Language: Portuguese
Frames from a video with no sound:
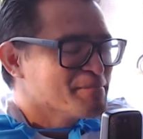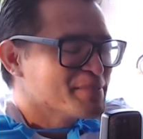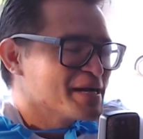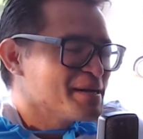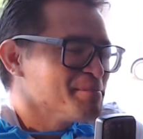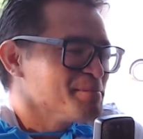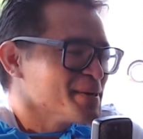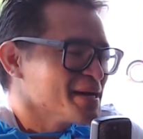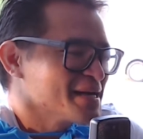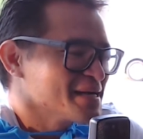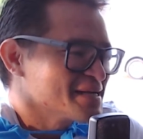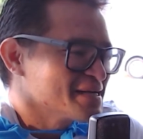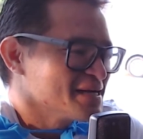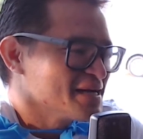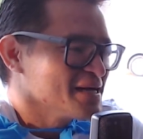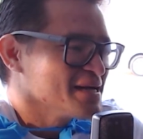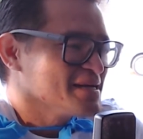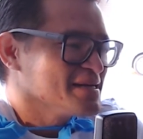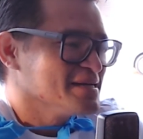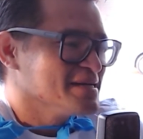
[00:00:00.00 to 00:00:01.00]
para
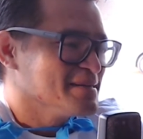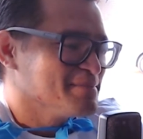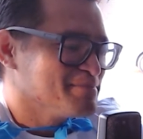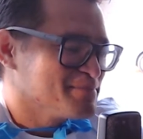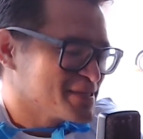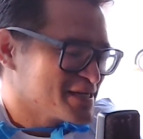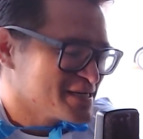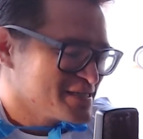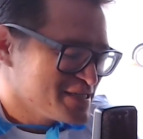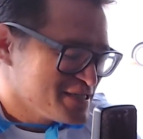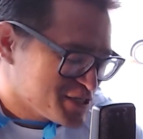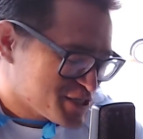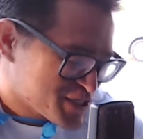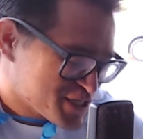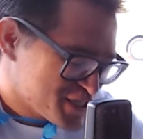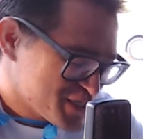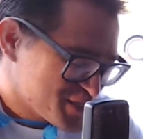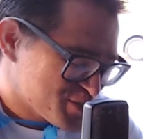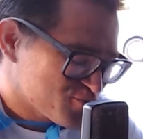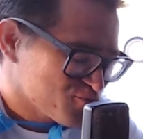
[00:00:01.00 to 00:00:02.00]
pagar para ele
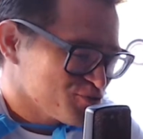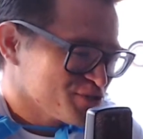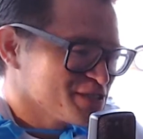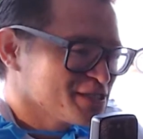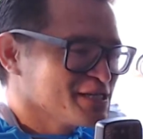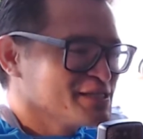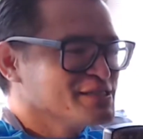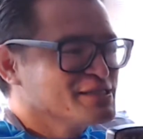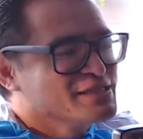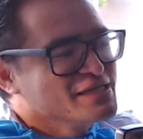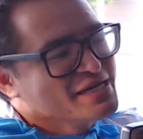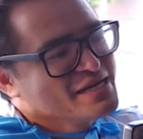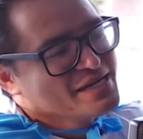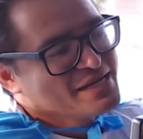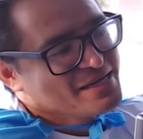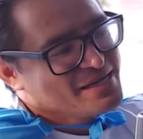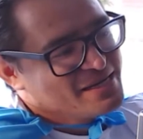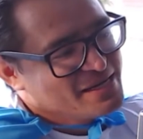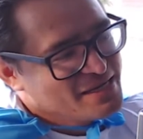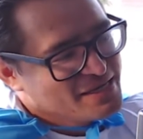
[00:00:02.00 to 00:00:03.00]
se
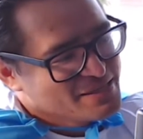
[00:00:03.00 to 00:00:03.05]
sustentar